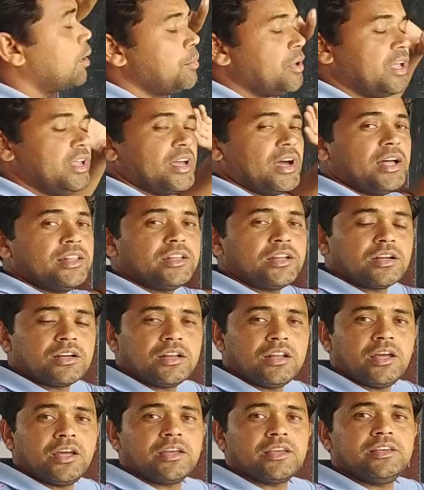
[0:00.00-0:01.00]
हमें याद
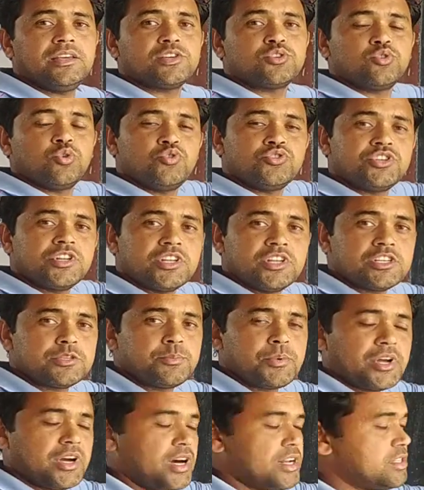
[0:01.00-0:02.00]
रखना है कि ये सॉल्यूशन किस
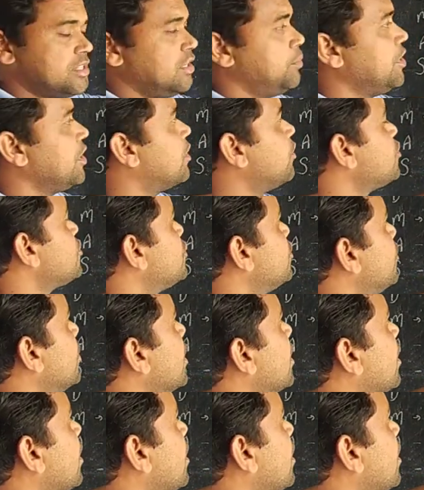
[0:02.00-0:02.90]
प्रकार से हमने क्वेश्चन ये